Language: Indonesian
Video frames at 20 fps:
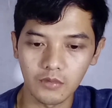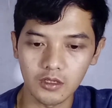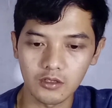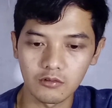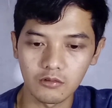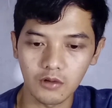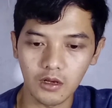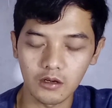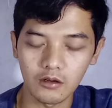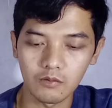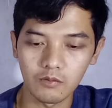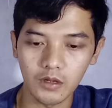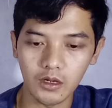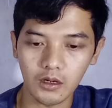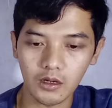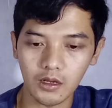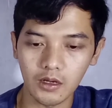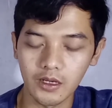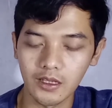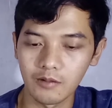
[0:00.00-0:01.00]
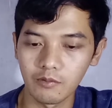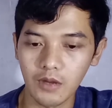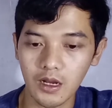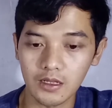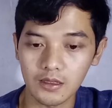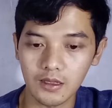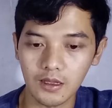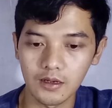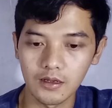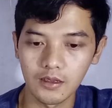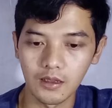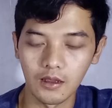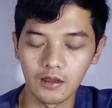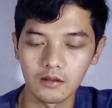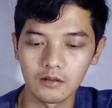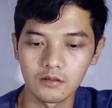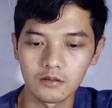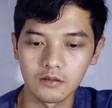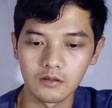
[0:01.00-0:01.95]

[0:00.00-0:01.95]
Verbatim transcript: masukkan nomor rekening bank tadi ya